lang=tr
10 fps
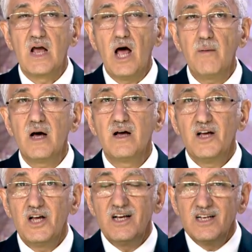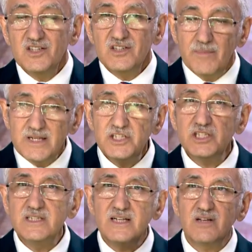Ama zaman
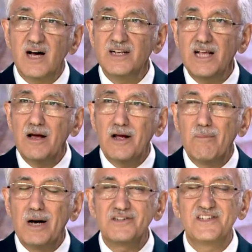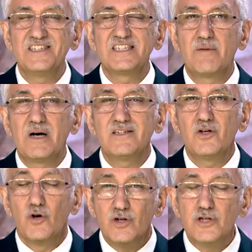içinde tarihe baktığınız zaman
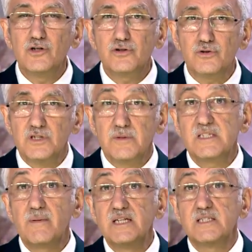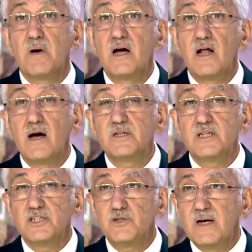öğreniyorsunuz ki mesela ben İsmail Hami
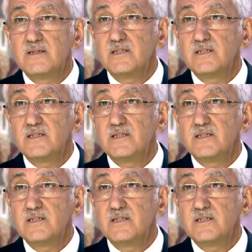Danışment'in